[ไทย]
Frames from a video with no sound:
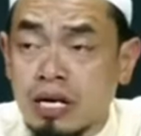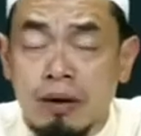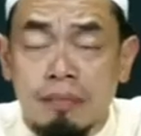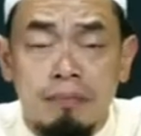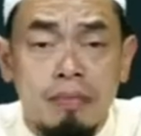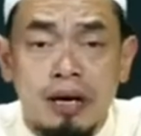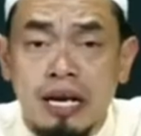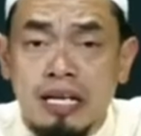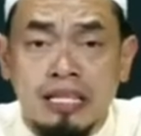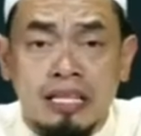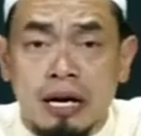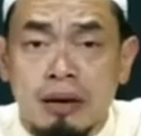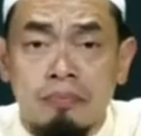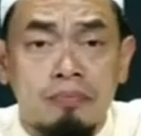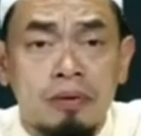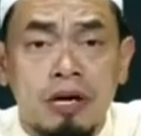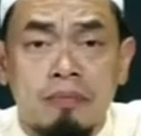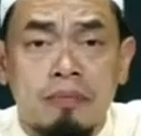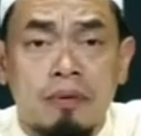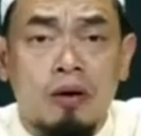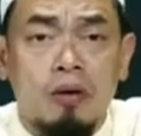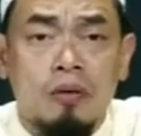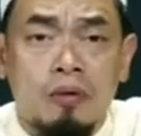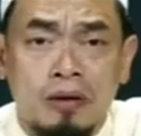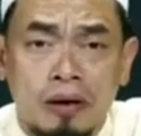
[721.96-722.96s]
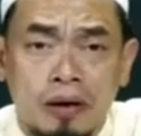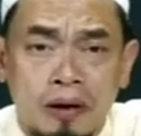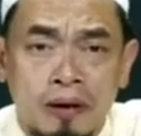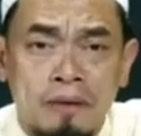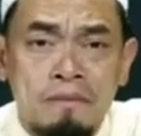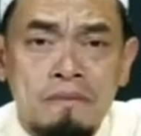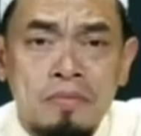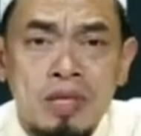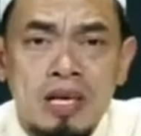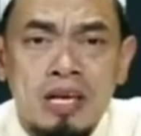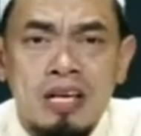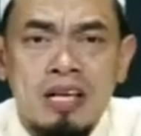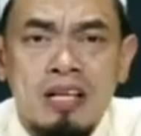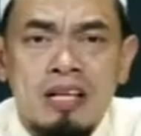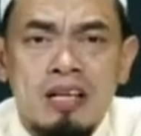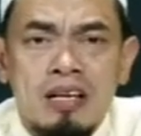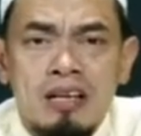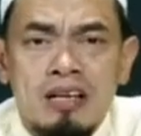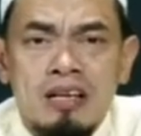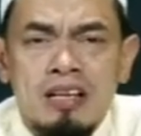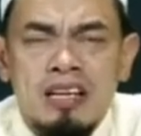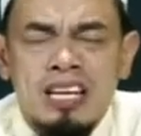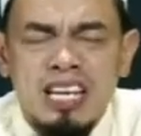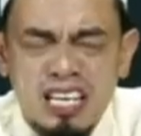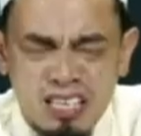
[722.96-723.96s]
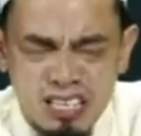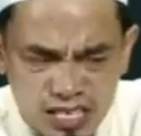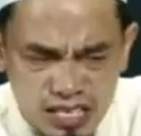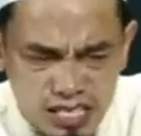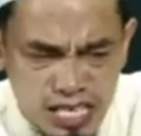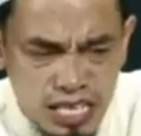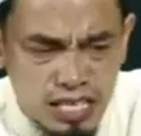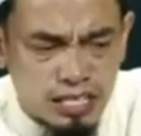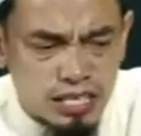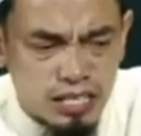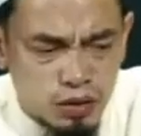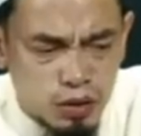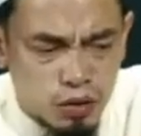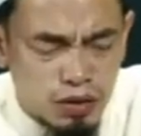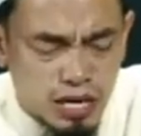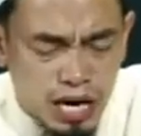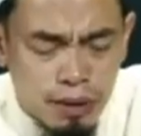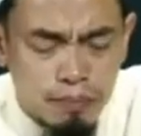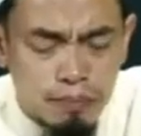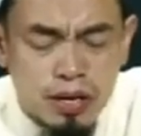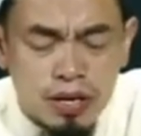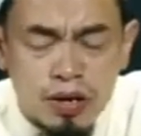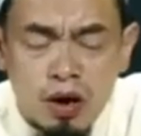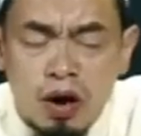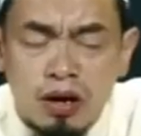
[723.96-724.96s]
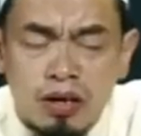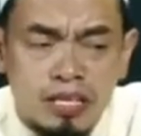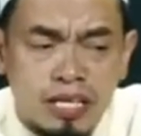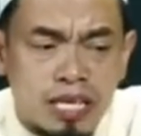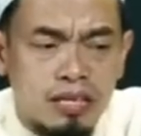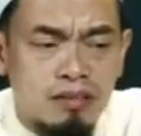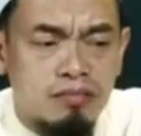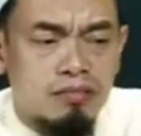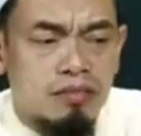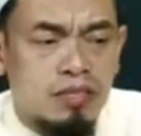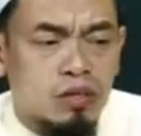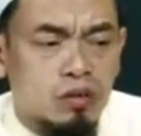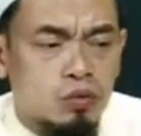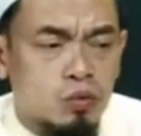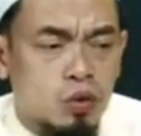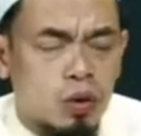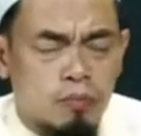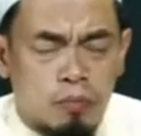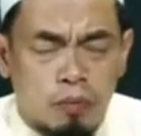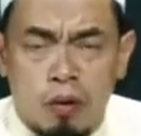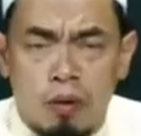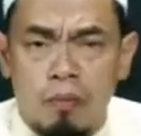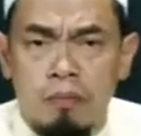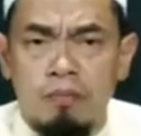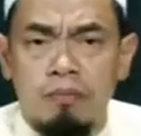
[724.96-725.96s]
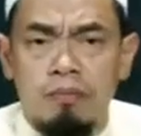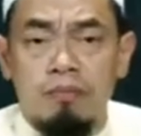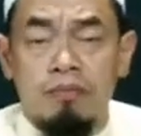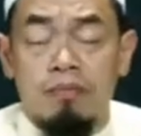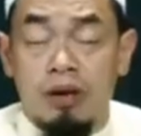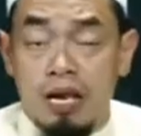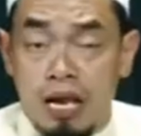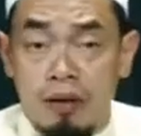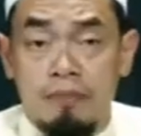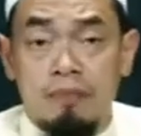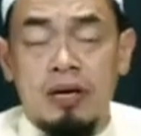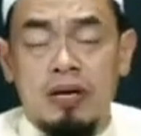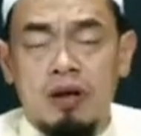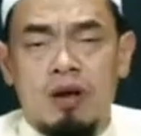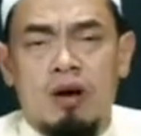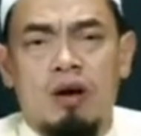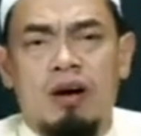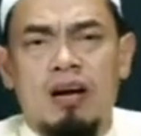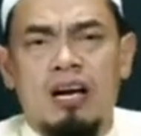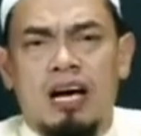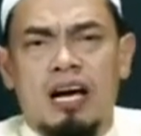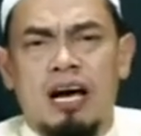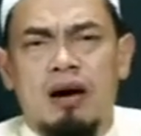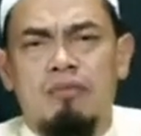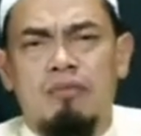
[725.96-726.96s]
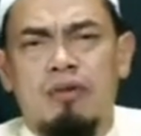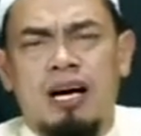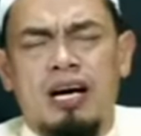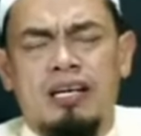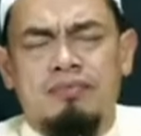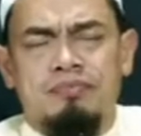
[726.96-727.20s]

ไม่ได้ทำเพื่อพระองค์เลยนี่คือสิ่งที่ต้องกลับมาย้อนคิดทั้งตัวผมและพี่น้องนะครับว่า